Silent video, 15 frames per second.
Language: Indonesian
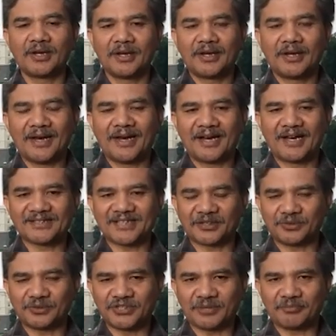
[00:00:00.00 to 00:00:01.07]

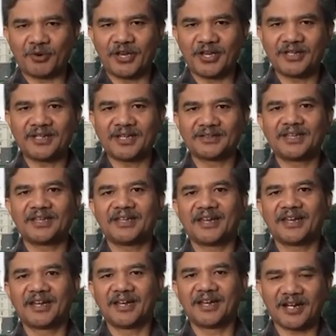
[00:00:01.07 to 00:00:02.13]
satu checkpoint nanti
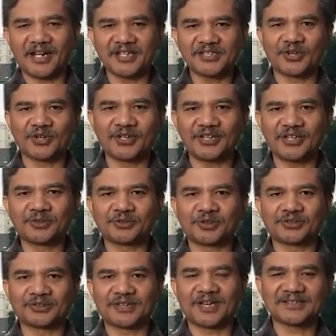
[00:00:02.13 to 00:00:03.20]
di red zone itu
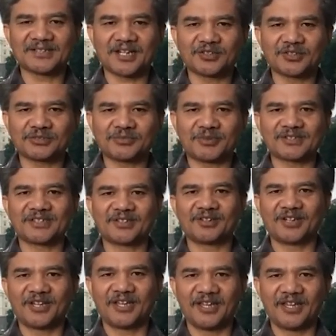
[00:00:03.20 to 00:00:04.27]
total 100%
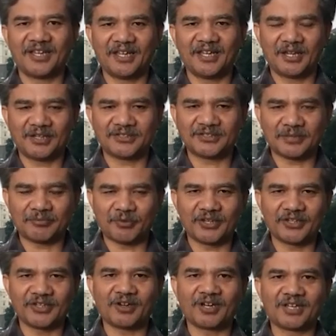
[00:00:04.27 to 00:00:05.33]
di
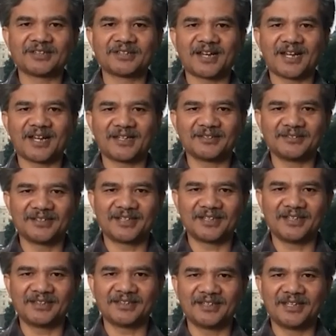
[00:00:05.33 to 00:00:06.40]
checkpointnya oleh tentara
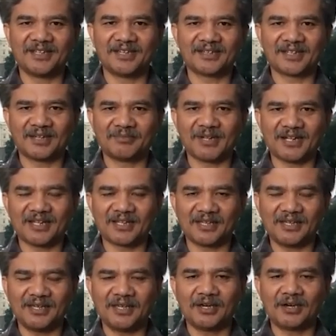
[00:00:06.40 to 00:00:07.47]
jadi tidak terlibat
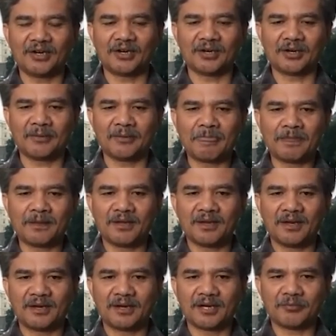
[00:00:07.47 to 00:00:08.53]
lagi
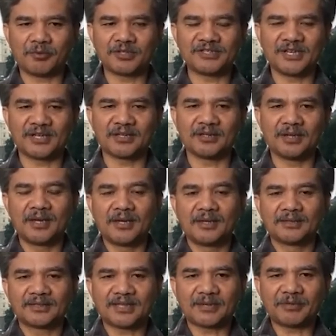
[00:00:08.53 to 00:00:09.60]
Eh, kepolisian.
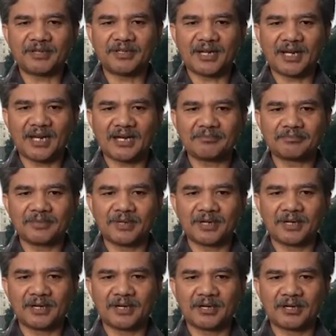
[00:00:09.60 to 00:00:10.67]
Tetapi dalam
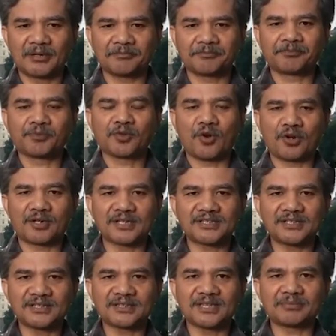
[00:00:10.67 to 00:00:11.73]
eh,
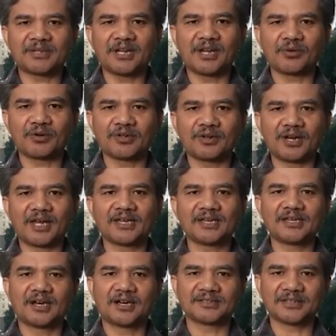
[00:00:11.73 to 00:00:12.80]
koordinasi tetap dilakukan oleh
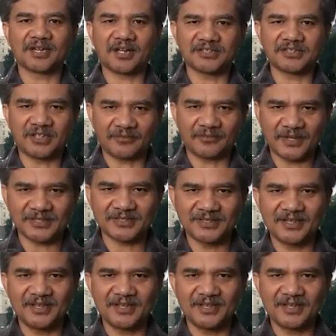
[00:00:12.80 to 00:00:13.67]
eh, Secret Service.